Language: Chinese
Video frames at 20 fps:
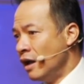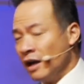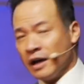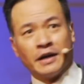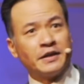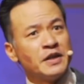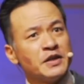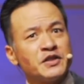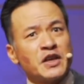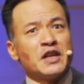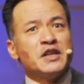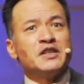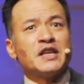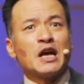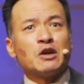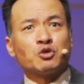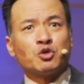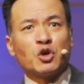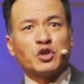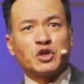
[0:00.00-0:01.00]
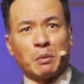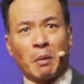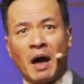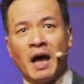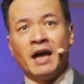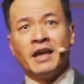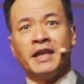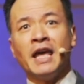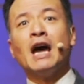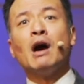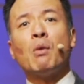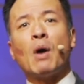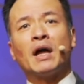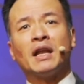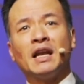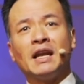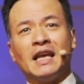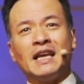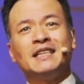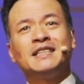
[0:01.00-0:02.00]
可是圣经上说什么？耶和华
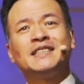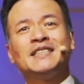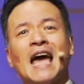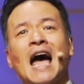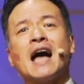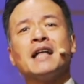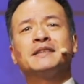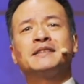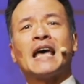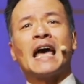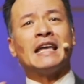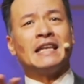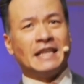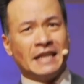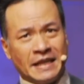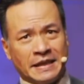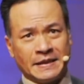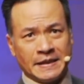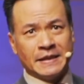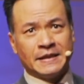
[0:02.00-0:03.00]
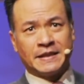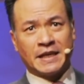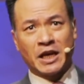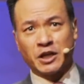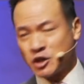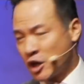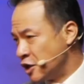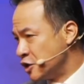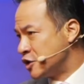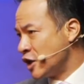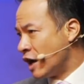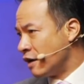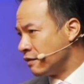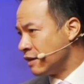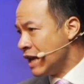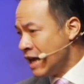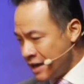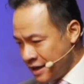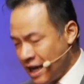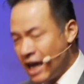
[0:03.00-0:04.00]
的灵降在以西结身上，
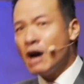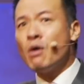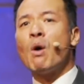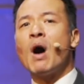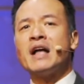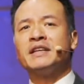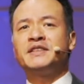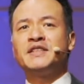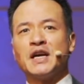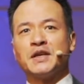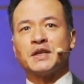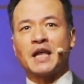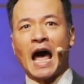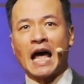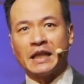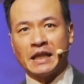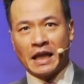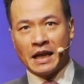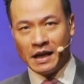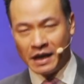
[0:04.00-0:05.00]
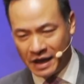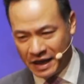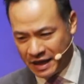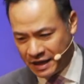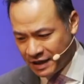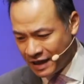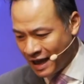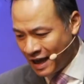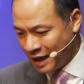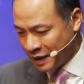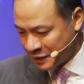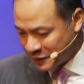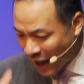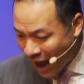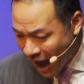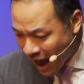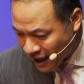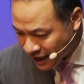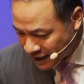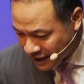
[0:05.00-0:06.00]
耶和华借着他的灵
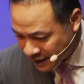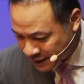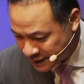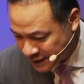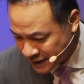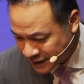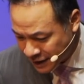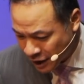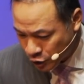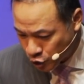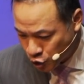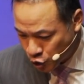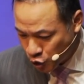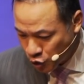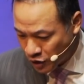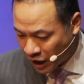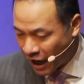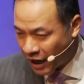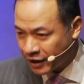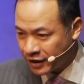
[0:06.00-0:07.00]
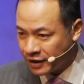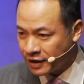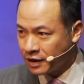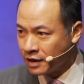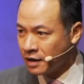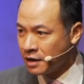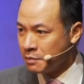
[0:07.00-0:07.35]
带以西结去哪里？